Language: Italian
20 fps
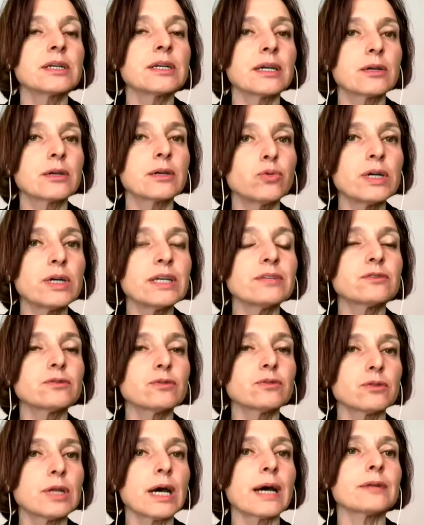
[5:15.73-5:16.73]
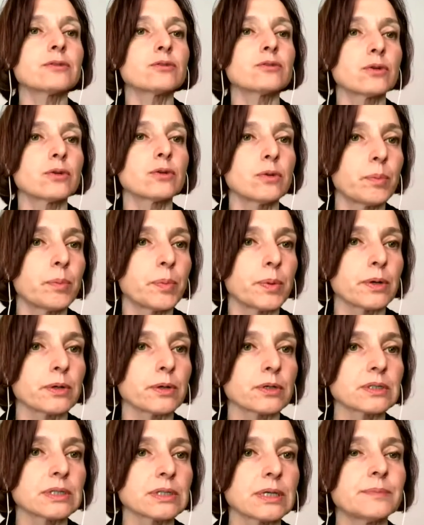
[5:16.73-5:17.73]
che questo dato
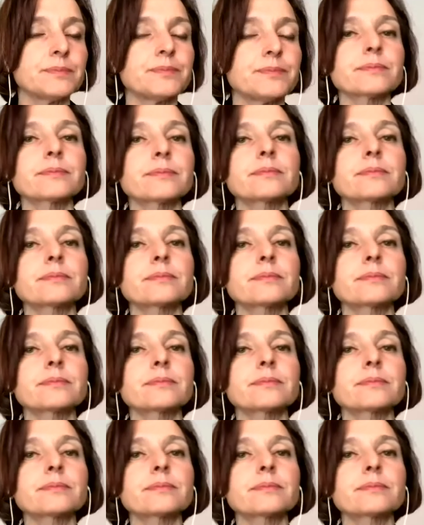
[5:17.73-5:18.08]
comporta.